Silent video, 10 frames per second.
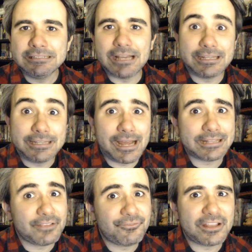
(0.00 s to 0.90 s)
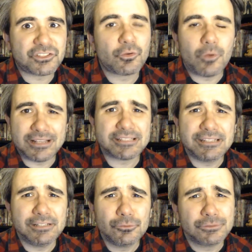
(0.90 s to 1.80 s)
Dannate fetch
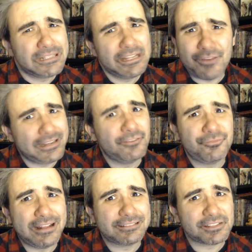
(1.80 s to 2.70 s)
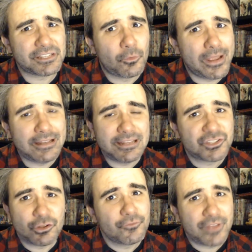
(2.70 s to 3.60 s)
quest inutili. Final Fantasy
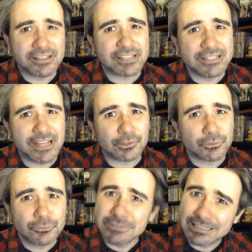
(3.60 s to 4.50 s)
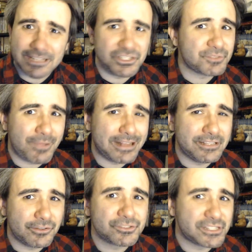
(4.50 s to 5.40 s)
XV non vi ha insegnato nulla. Dagli
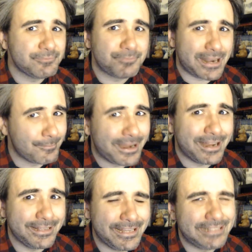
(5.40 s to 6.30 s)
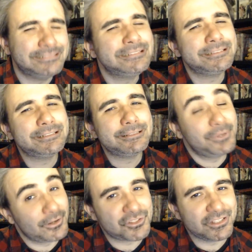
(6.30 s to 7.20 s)
sbagli non si impara mai, eh.
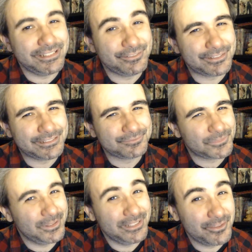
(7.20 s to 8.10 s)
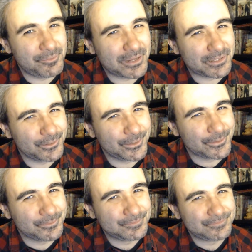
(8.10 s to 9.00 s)
Però c'è Tifa, quindi vi perdono.